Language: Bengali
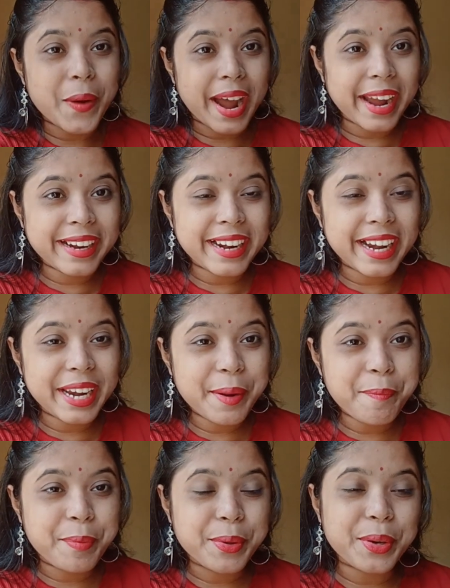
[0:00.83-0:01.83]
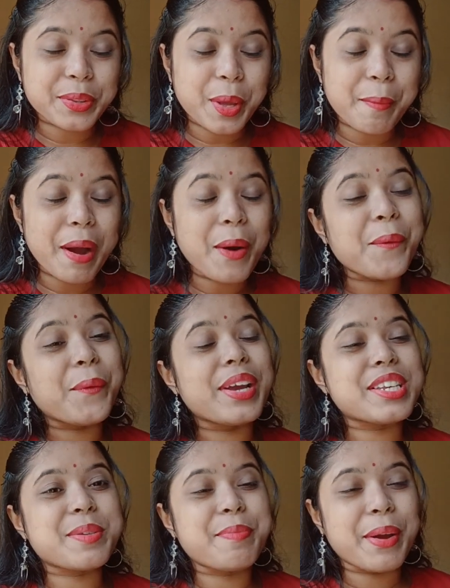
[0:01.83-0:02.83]
ফাইনালি প্রিয়তমা
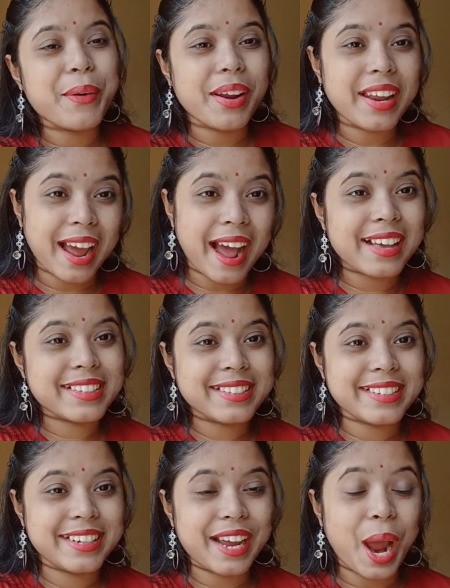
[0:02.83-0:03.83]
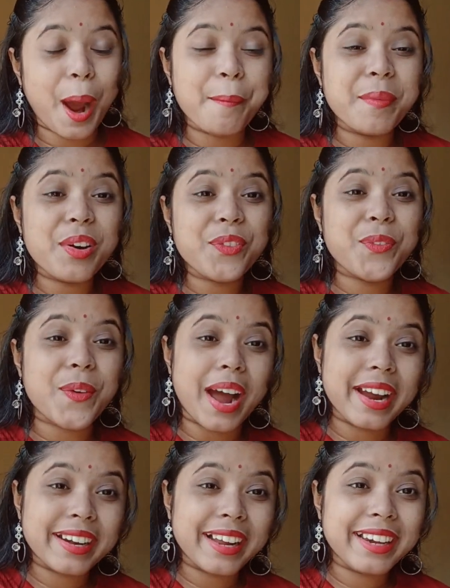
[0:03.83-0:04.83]
ওয়েস্ট বেঙ্গলে আসছে আমরা
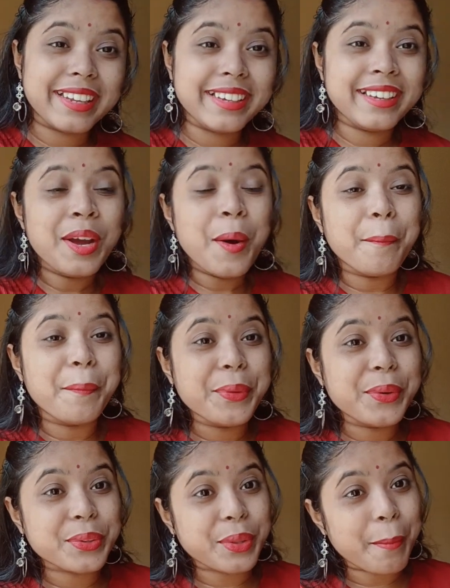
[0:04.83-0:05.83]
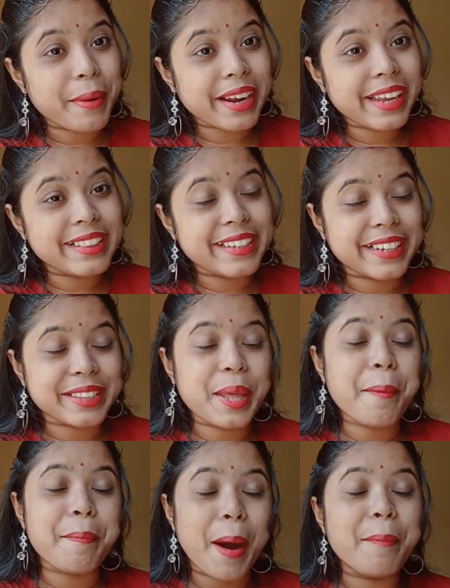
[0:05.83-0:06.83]
ফাইনালি প্রিয়তমাকে দেখতে
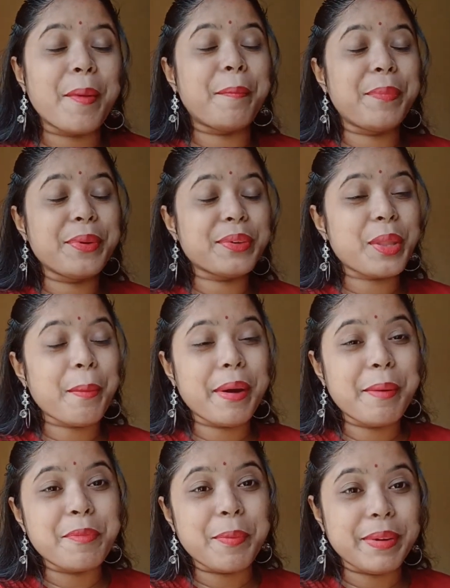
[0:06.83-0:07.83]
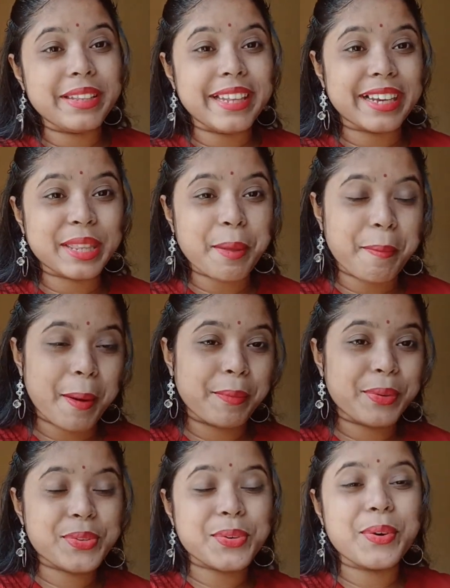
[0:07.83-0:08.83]
পাবো প্রিয়তমা মুভি দেখতে পাবো
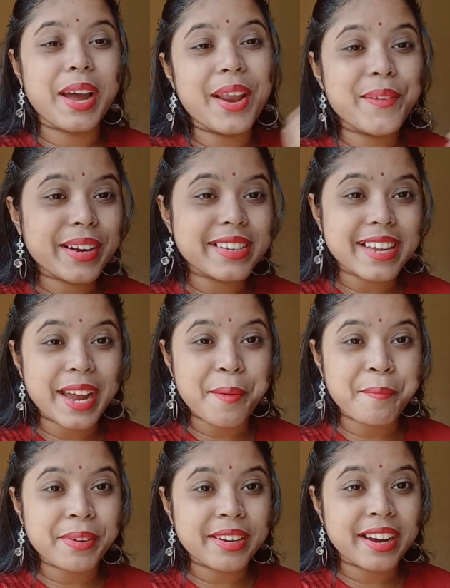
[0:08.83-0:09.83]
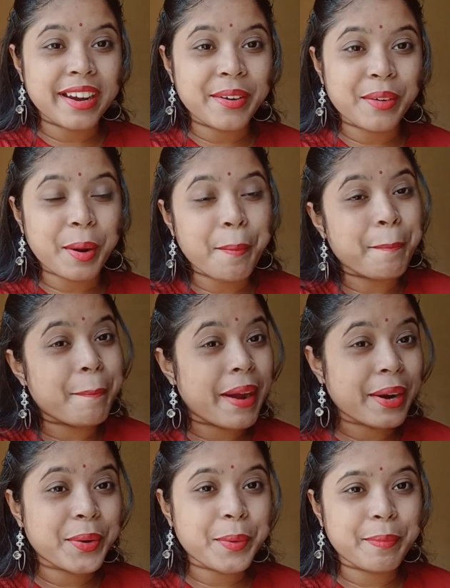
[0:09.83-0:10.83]
সো হ্যালো গাইজ আই এম রিয়া অ্যান্ড ওয়েলকাম
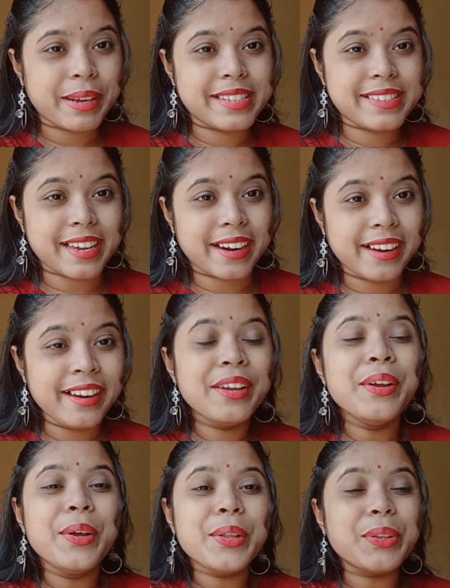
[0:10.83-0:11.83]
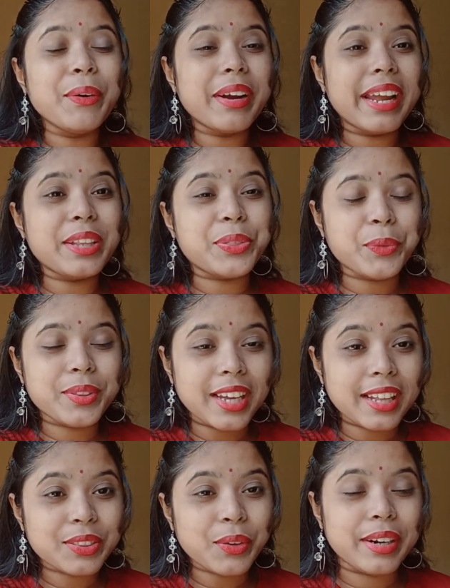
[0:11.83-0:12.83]
ব্যাক টু মাই চ্যানেল তো এই
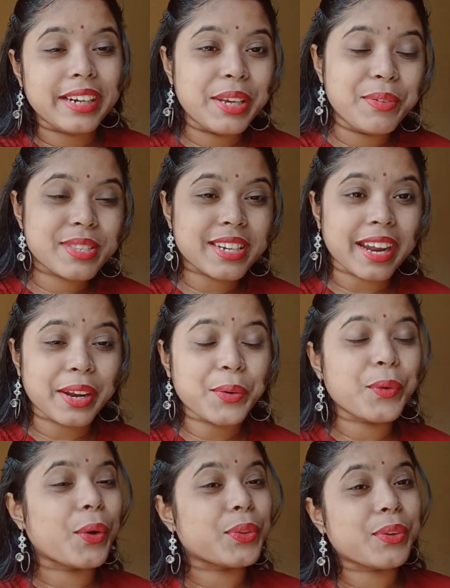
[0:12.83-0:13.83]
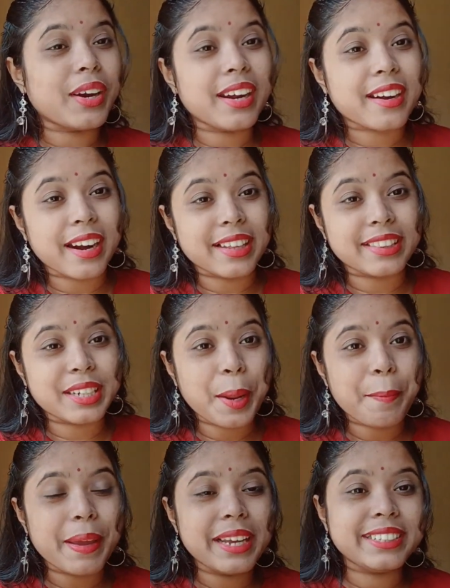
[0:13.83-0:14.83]
দুর্দান্ত নিউজটা কিন্তু গতকাল রাত্রেই
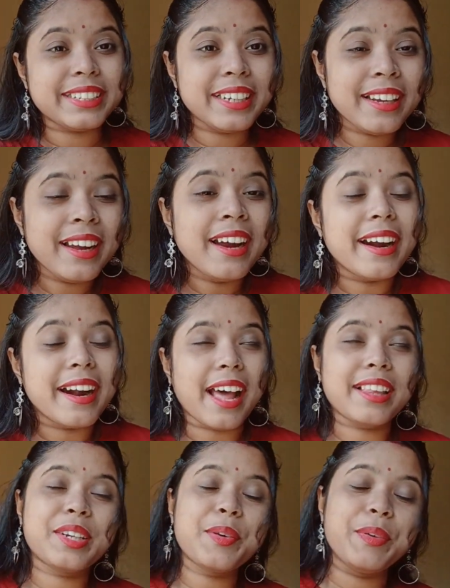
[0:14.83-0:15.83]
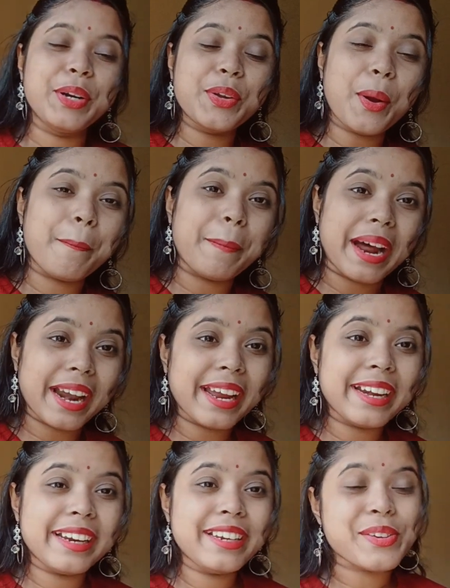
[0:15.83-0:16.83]
পেয়েছি রাত্রে ভিডিও
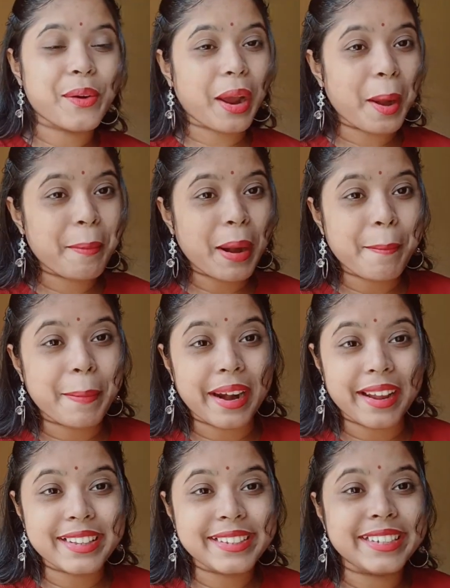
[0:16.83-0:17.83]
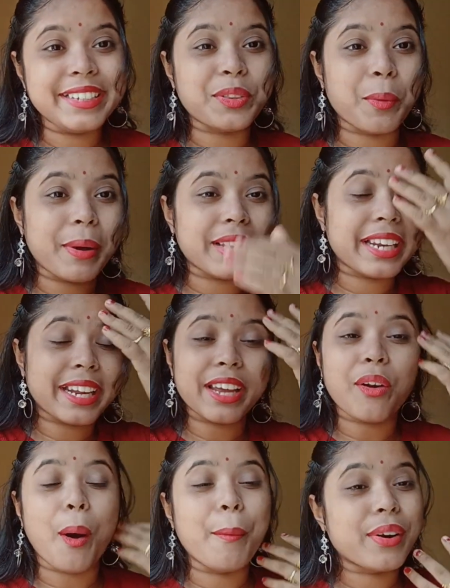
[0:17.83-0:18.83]
বানাইনি সকালবেলা বানাচ্ছি তোমাদেরকে
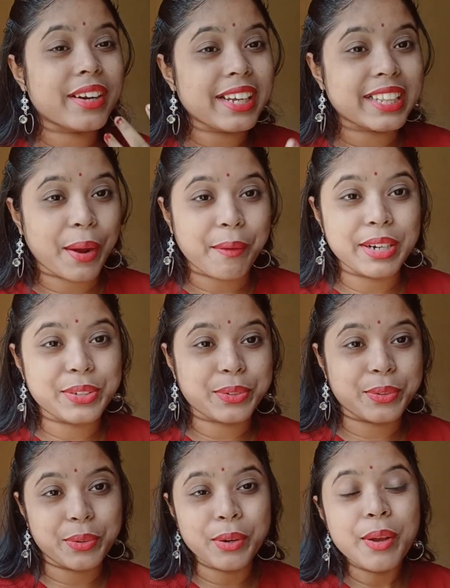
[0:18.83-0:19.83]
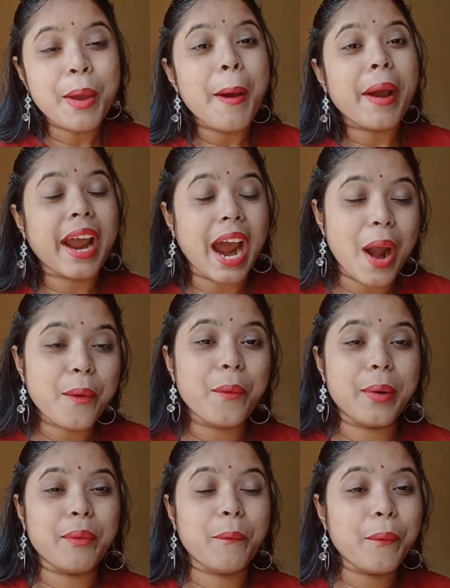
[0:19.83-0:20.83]
খবরটা দেওয়ার জন্য
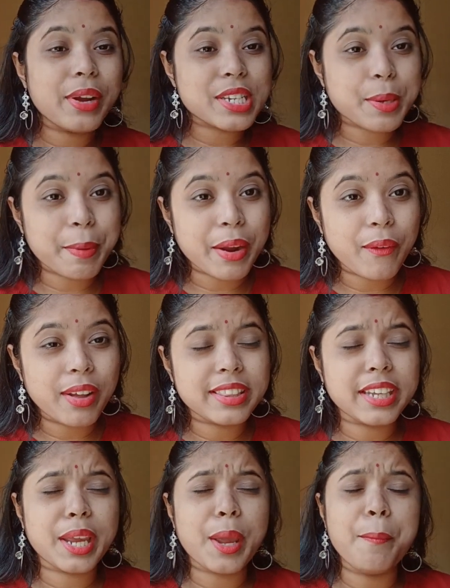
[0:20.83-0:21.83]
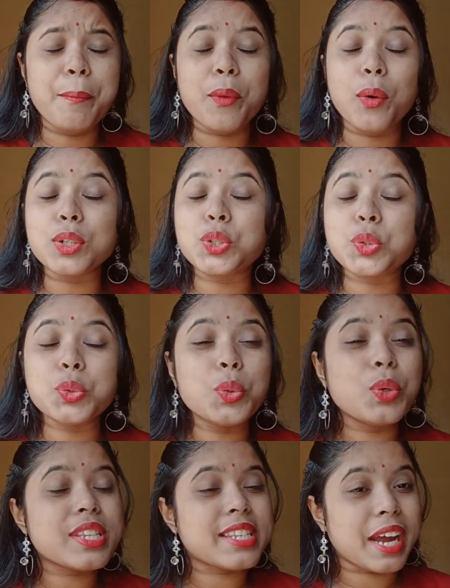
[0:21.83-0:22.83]
কারণ ওয়েস্ট বেঙ্গল থেকে প্রচুর
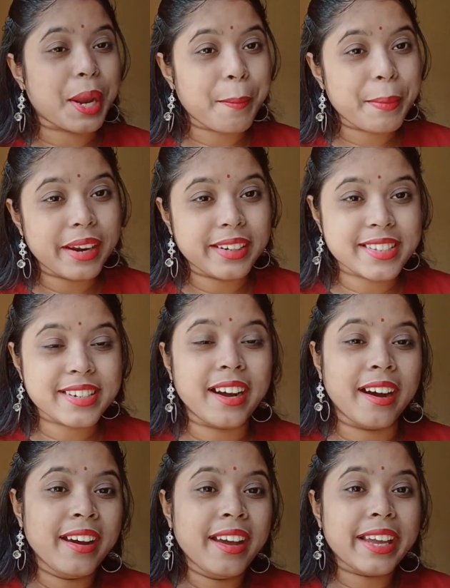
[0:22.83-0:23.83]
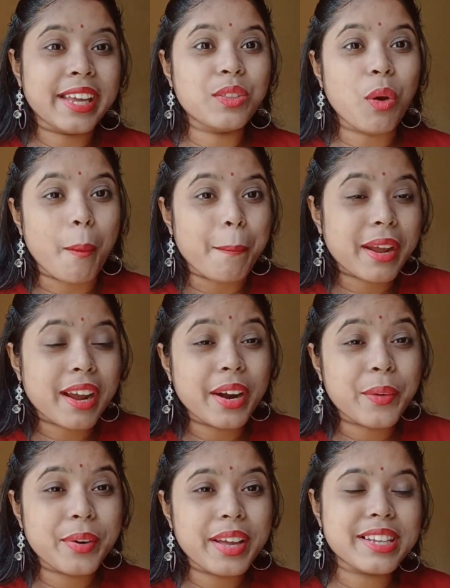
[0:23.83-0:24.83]
সাকিবিয়ানসরা কিন্তু অপেক্ষা
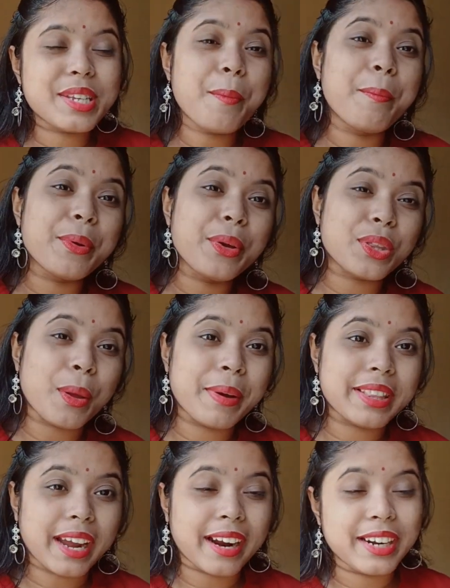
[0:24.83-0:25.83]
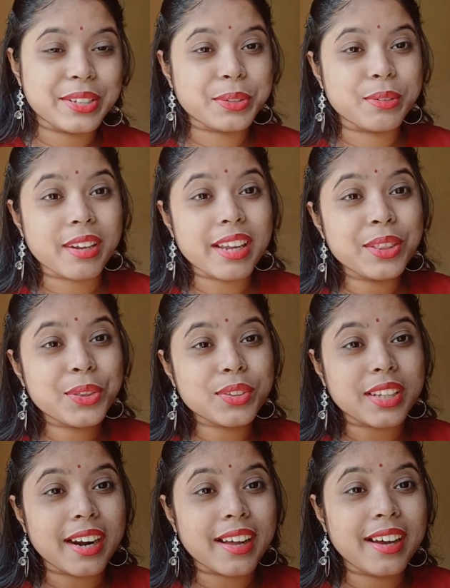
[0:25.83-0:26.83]
করে আছে প্রিয়তমা দেখার জন্য কিন্তু
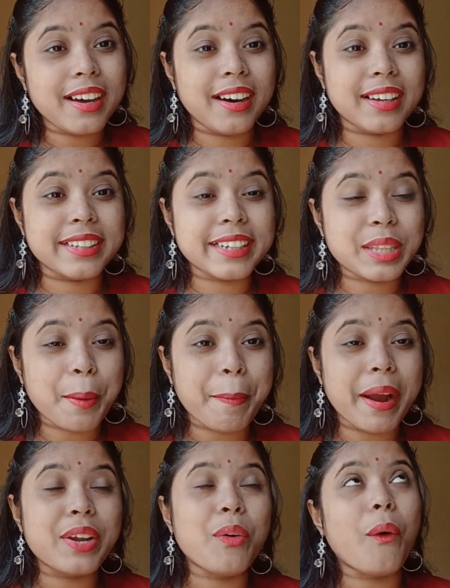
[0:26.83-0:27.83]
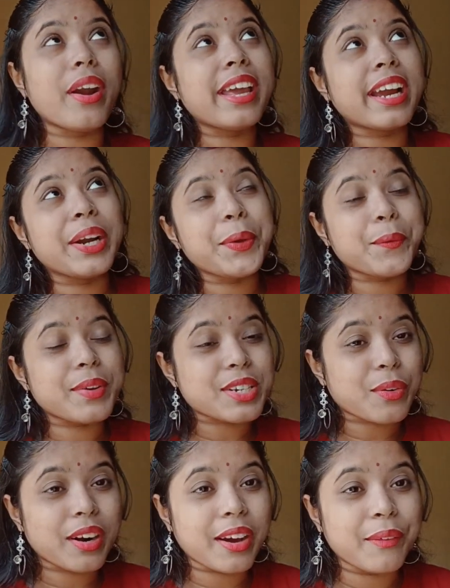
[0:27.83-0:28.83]
তারা দেখতে পায়নি অনেক রিকোয়েস্ট
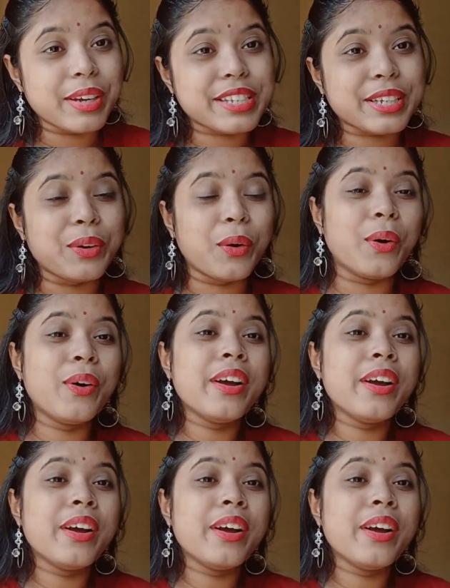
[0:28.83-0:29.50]
করা হয়েছিল